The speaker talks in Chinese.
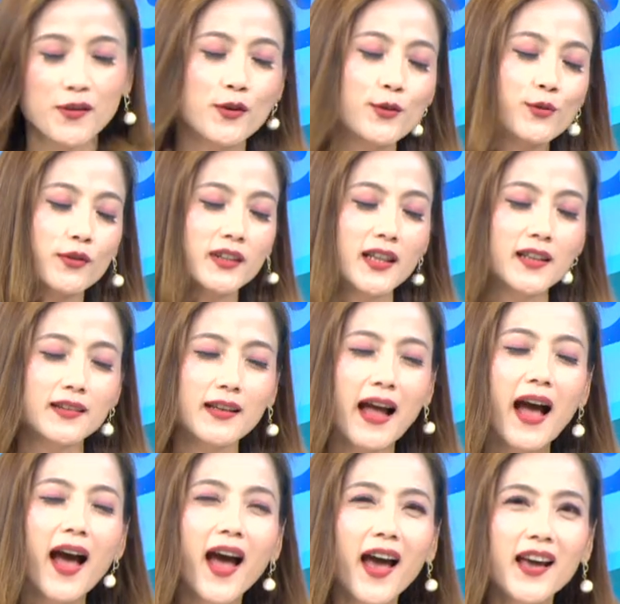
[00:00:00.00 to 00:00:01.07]
因为昨天
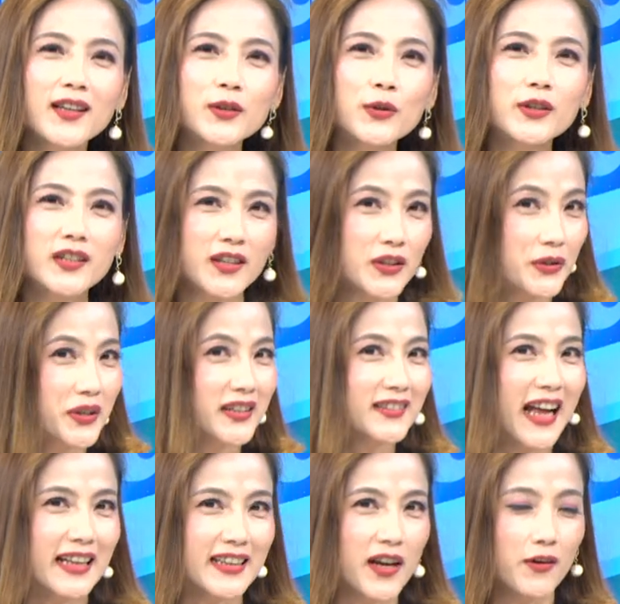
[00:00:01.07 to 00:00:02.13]
太多人，有人
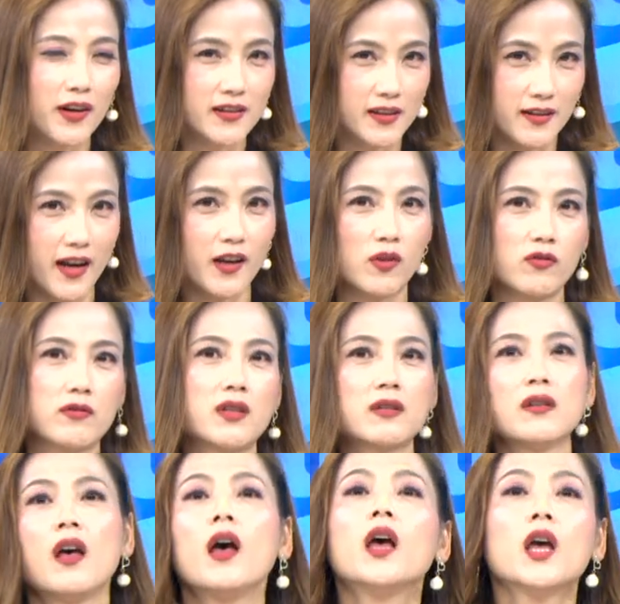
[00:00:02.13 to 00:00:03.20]
打电话进来公
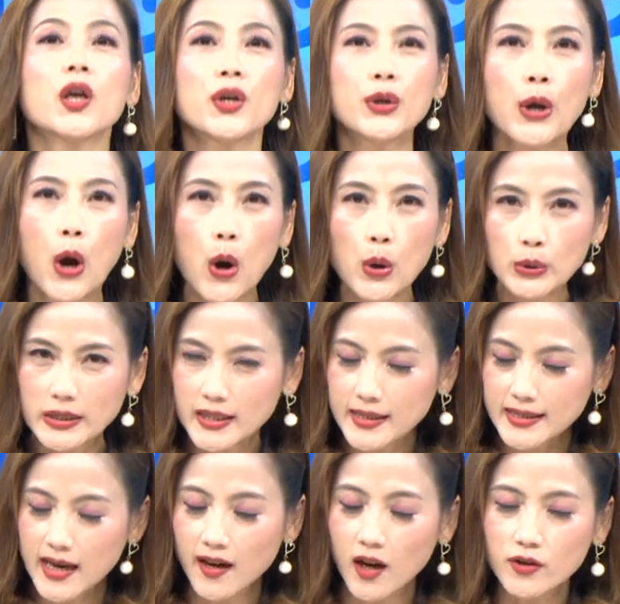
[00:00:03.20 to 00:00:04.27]
司，有
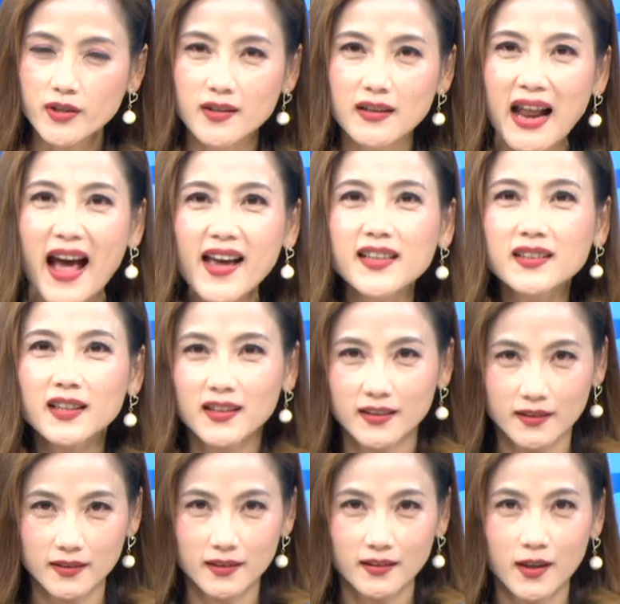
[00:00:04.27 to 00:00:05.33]
人在老师
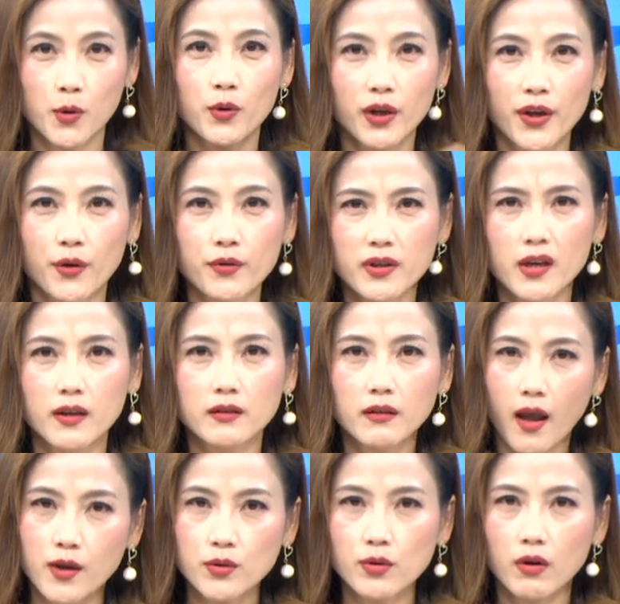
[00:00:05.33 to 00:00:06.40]
Light 给我留言，
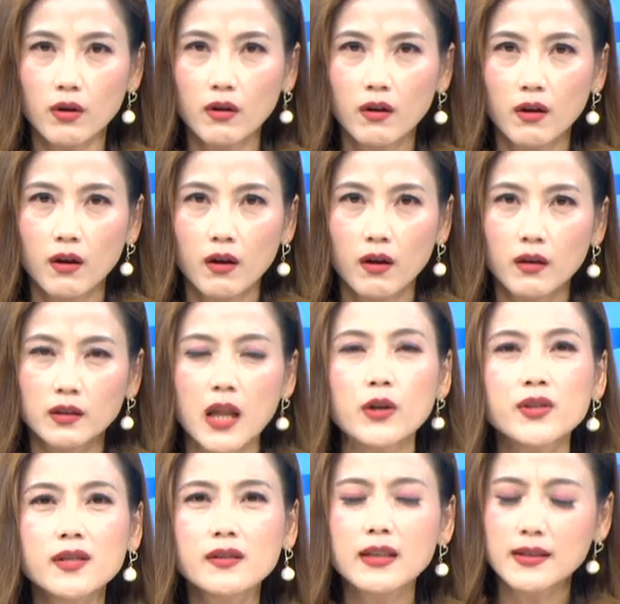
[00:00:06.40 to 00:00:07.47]
他说
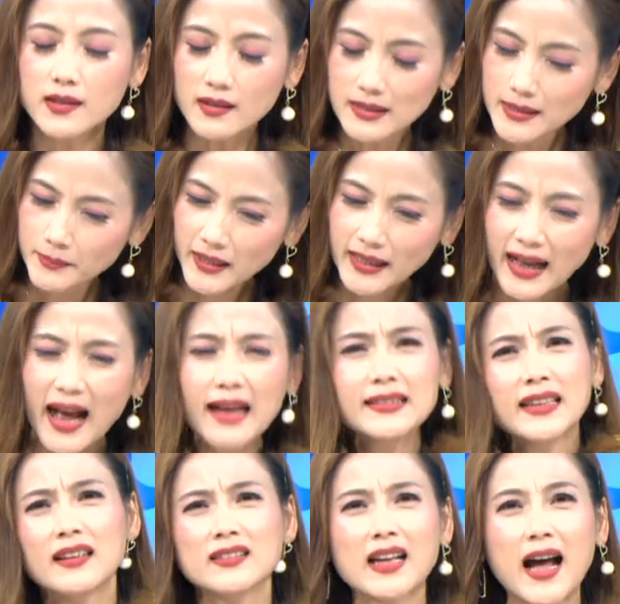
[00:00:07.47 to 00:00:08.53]
老师你是怎么
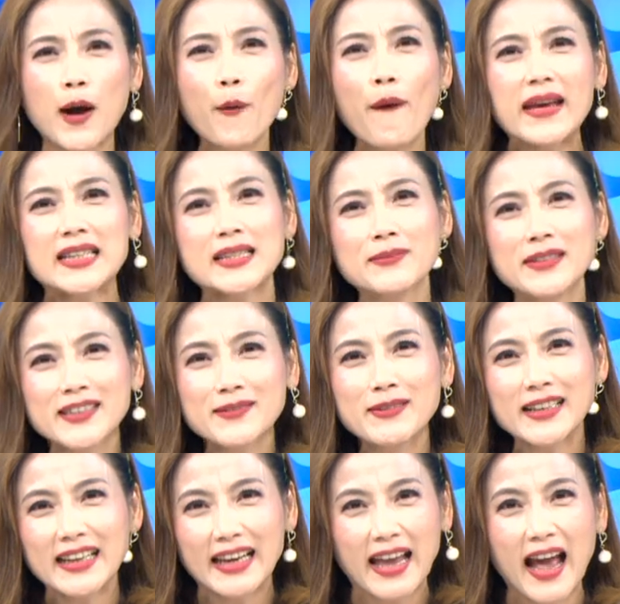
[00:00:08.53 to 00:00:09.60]
看到它？为什么这
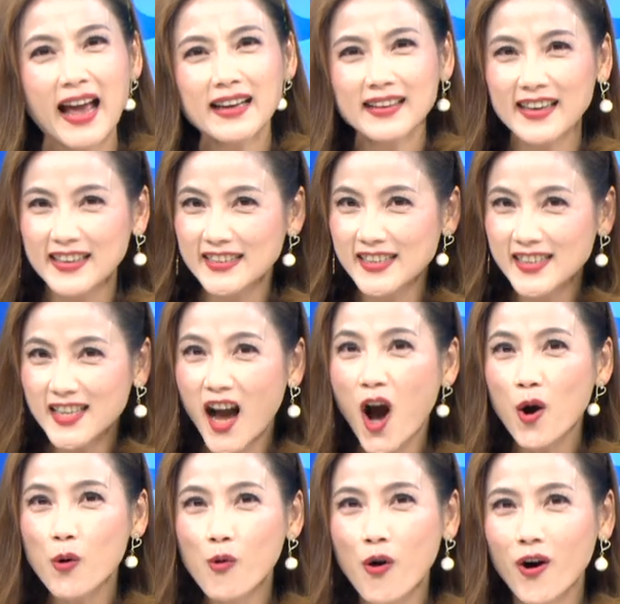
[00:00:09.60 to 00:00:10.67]
么厉害可以教
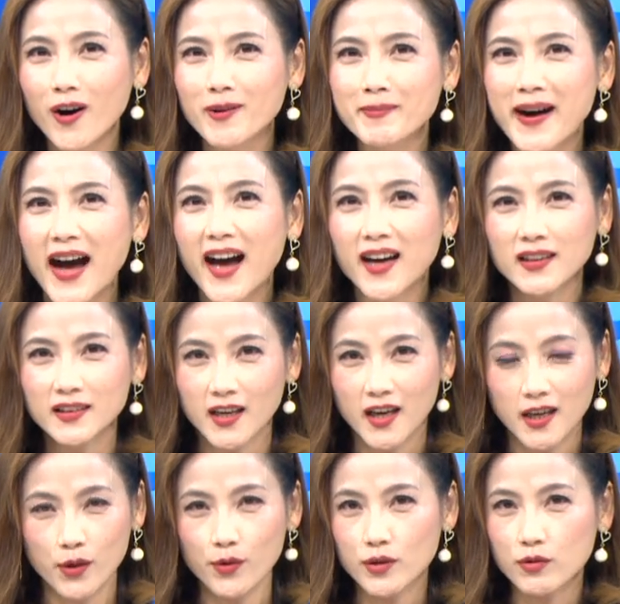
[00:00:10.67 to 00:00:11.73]
我吗？
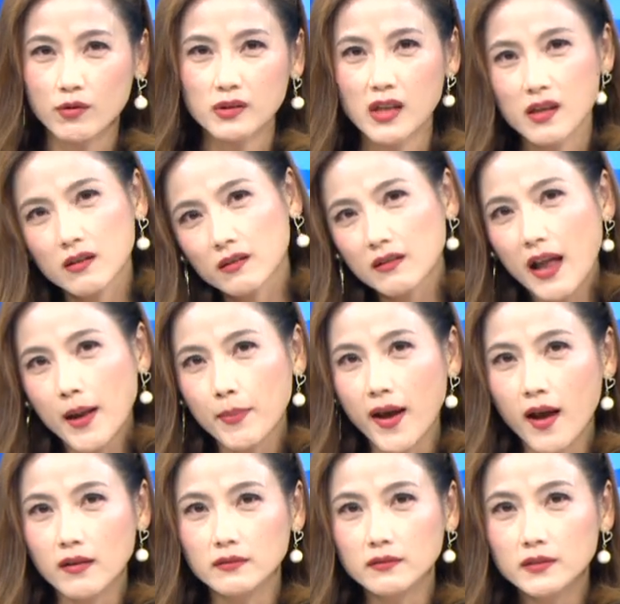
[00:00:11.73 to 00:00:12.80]
因为昨天的大
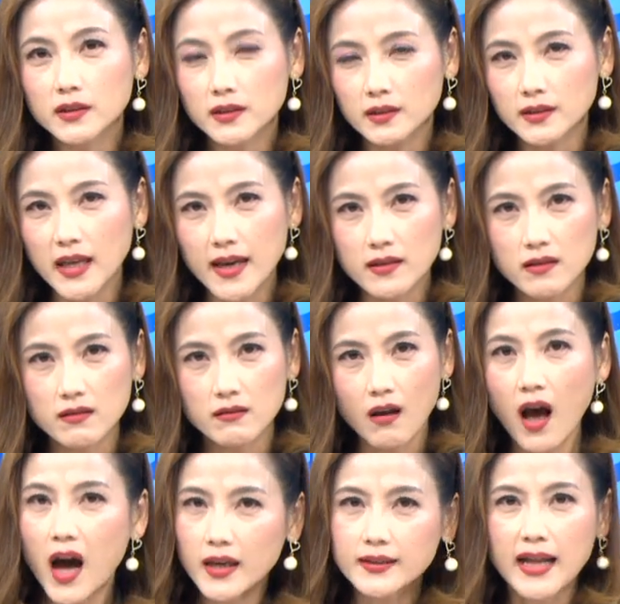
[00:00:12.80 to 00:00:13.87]
盘实在是
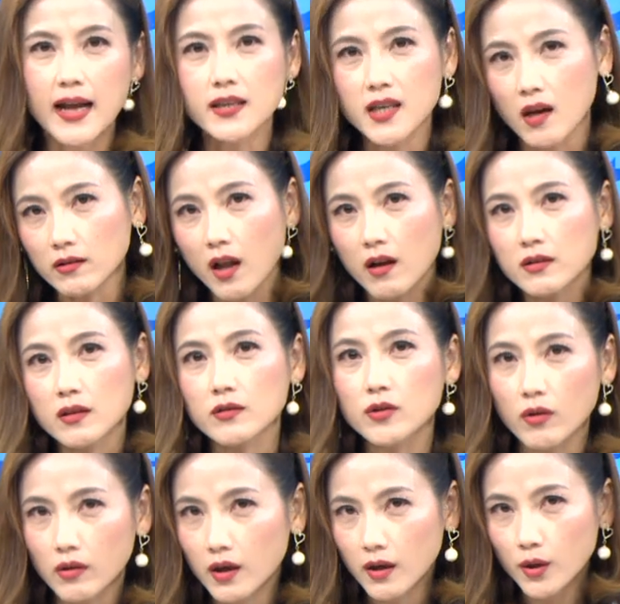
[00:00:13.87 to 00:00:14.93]
很难找到这
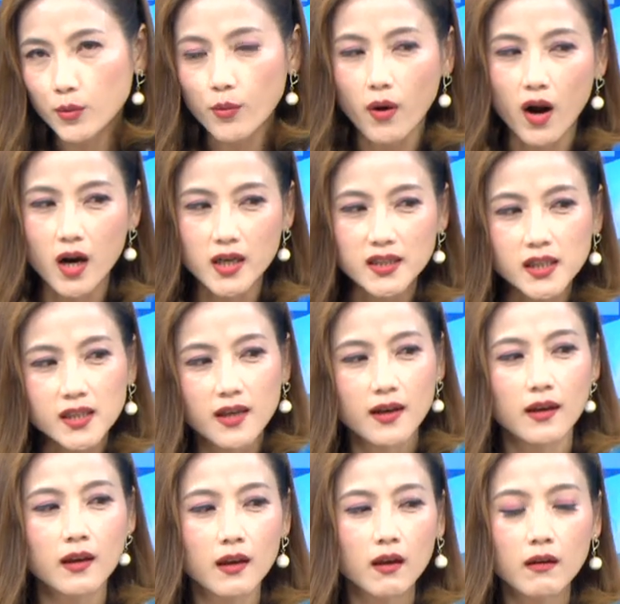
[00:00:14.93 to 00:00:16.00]
种个股，而
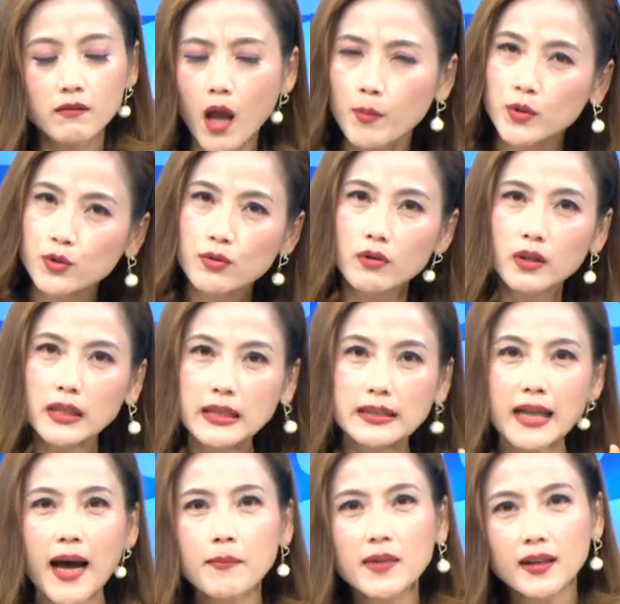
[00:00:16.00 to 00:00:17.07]
且他们说
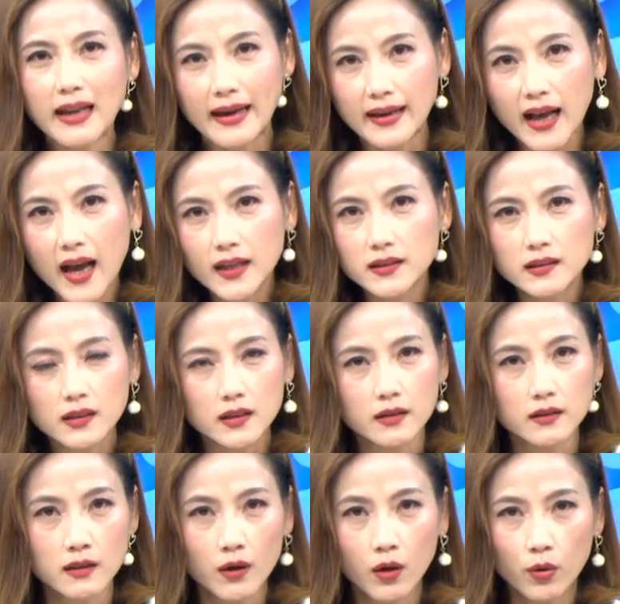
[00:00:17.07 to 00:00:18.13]
以他们来看，
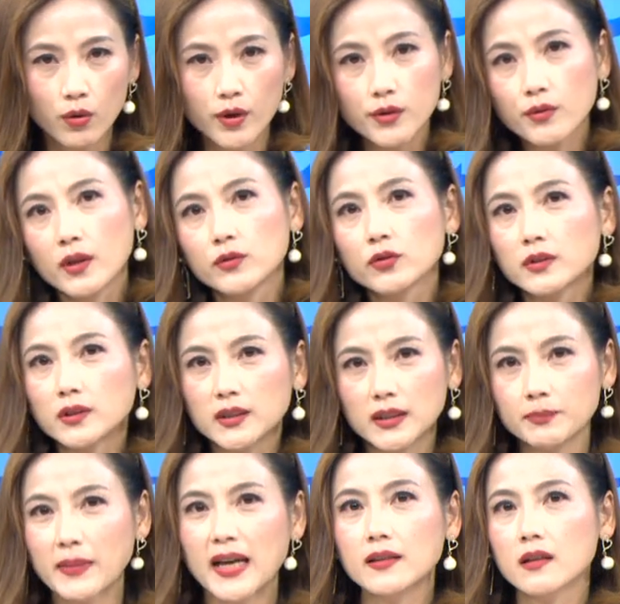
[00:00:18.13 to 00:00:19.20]
以会员就是
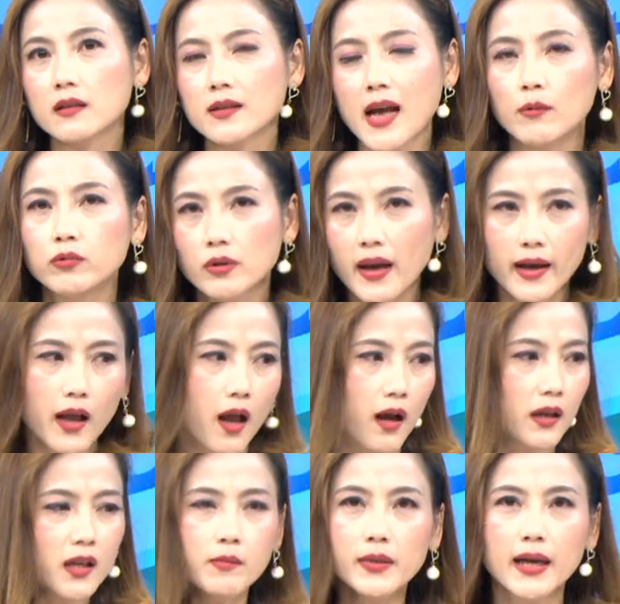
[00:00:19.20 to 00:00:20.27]
一般的散户来看，
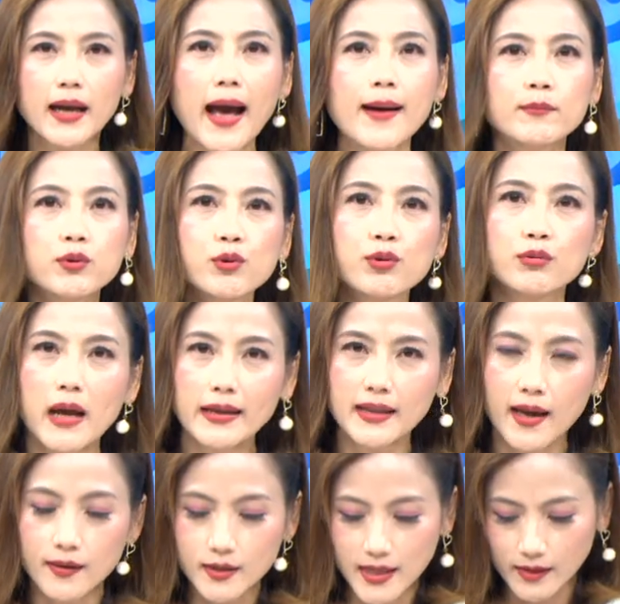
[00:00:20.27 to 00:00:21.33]
他根本看不出来
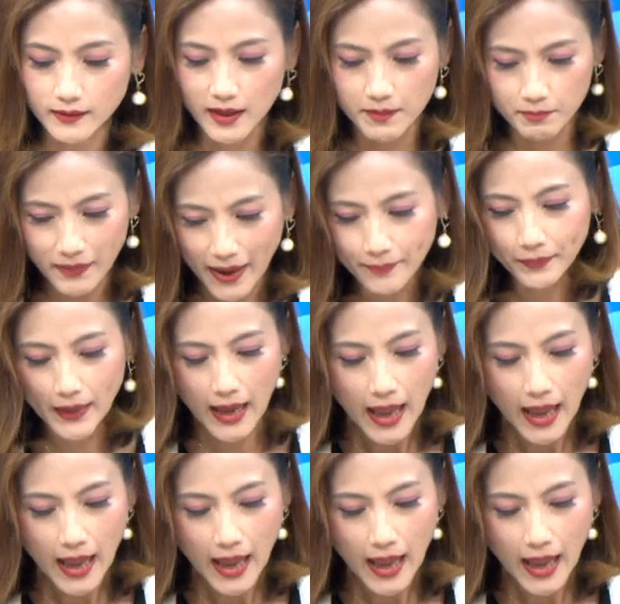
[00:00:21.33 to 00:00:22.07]
它要涨停板。